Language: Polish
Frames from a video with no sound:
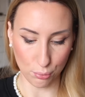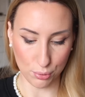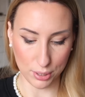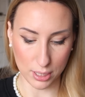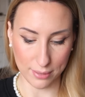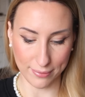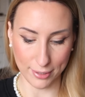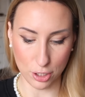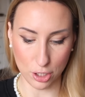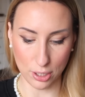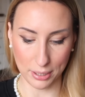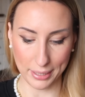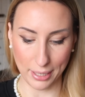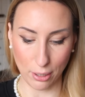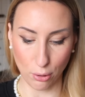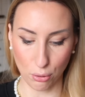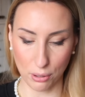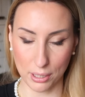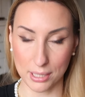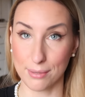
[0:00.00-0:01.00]
usta, zwłaszcza na
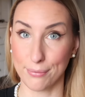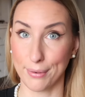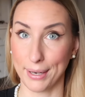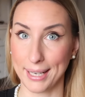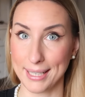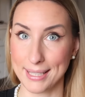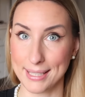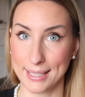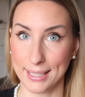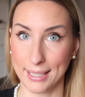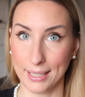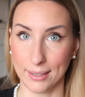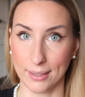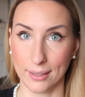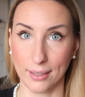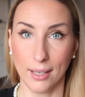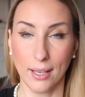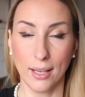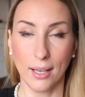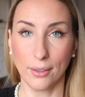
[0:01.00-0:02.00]
okres wakacyjny.
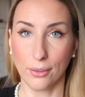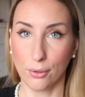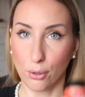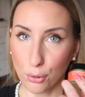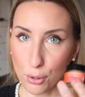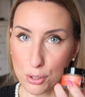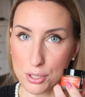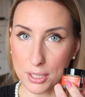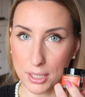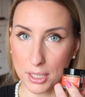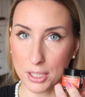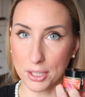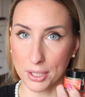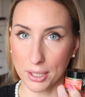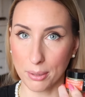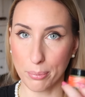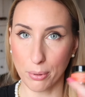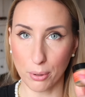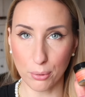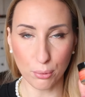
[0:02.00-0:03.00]
No docenicie
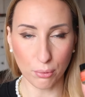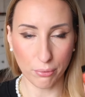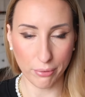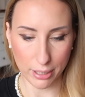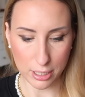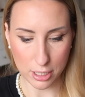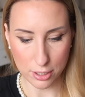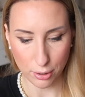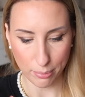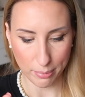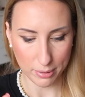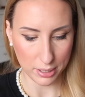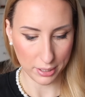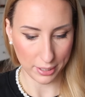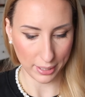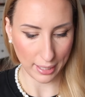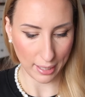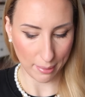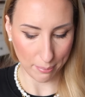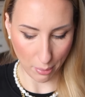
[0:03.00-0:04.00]
ten produkt, wręcz to będzie
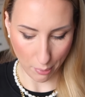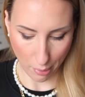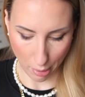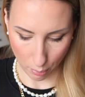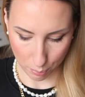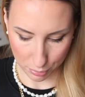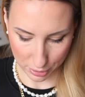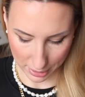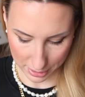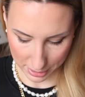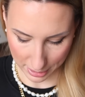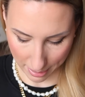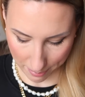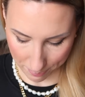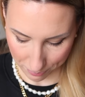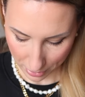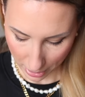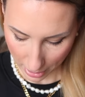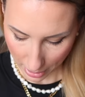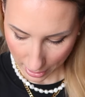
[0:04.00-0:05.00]
taka mała obsesja.
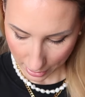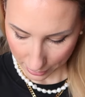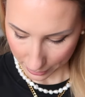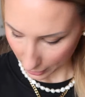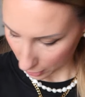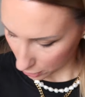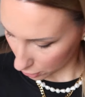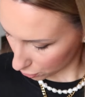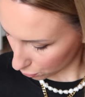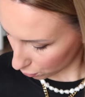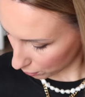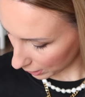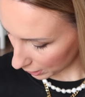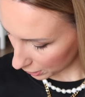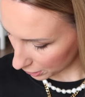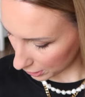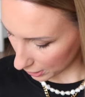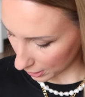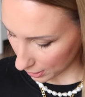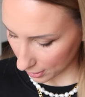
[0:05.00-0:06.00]
Także
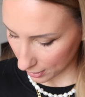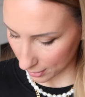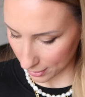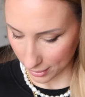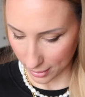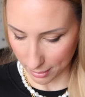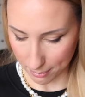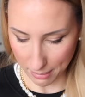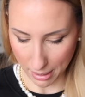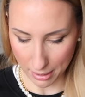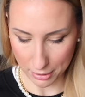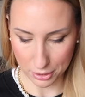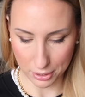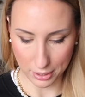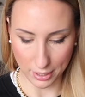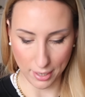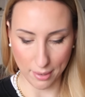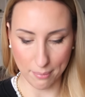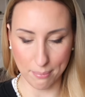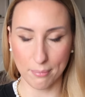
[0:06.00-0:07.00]
słuchajcie, e,
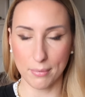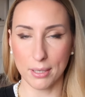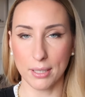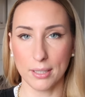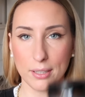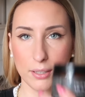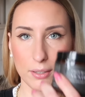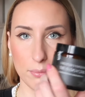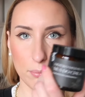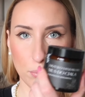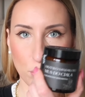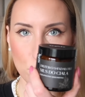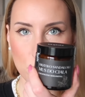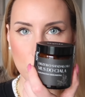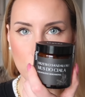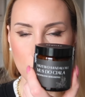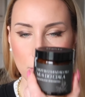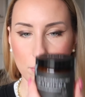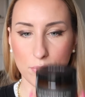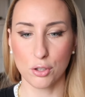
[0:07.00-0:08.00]
macie e, mus,
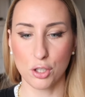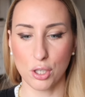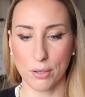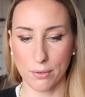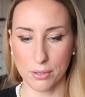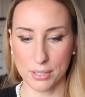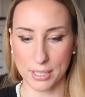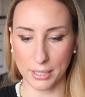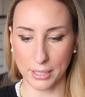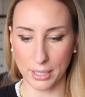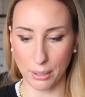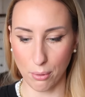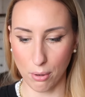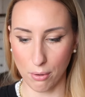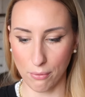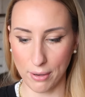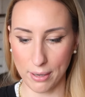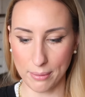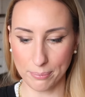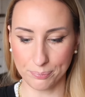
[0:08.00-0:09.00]
drzewo
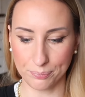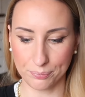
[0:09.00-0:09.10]
sandałowe